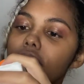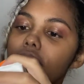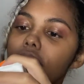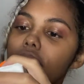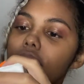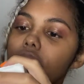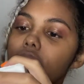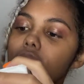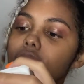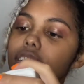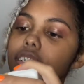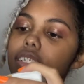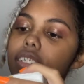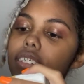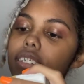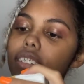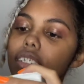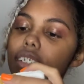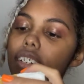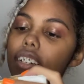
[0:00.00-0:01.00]

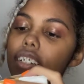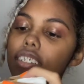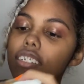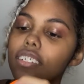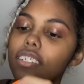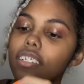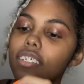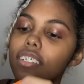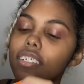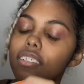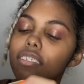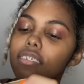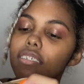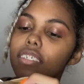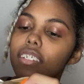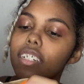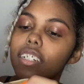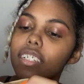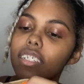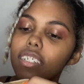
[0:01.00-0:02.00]
Velocidade 5
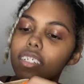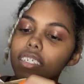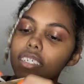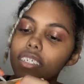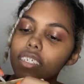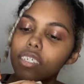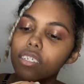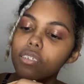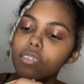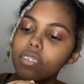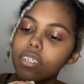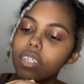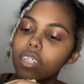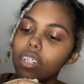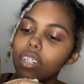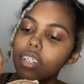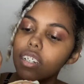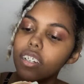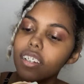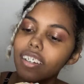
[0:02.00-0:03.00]
na dança do
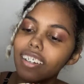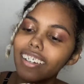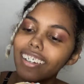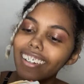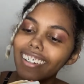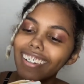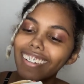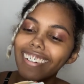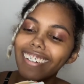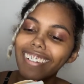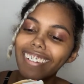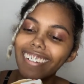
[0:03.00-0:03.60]
creme.